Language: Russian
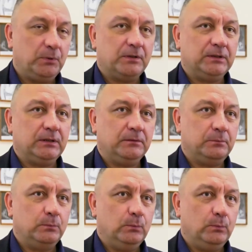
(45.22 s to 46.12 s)
Во-первых, это
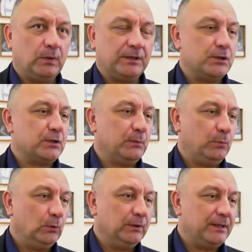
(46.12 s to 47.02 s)
практически
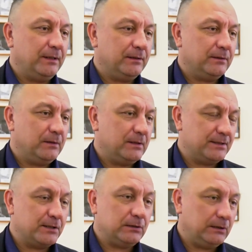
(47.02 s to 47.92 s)
полные
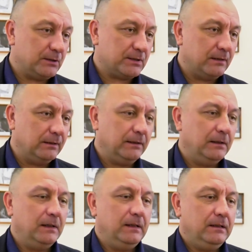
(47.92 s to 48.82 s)
зрительные залы.
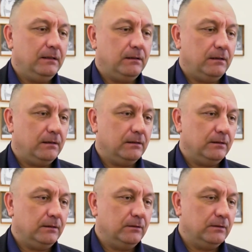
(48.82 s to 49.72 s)
А,
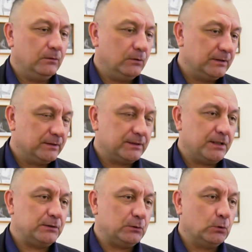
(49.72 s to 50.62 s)

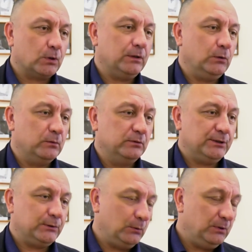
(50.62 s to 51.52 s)
Зритель города и
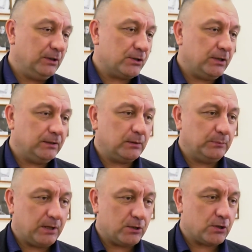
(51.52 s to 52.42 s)
области любит наш театр,
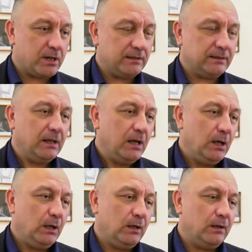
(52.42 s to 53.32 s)
приезжает.
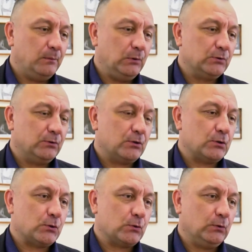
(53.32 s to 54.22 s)
А, плюс у нас
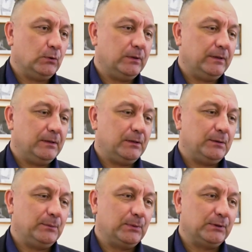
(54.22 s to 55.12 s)
еще
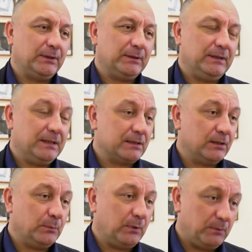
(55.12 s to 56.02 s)
а, было
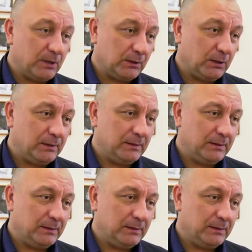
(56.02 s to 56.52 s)
несколько премьерных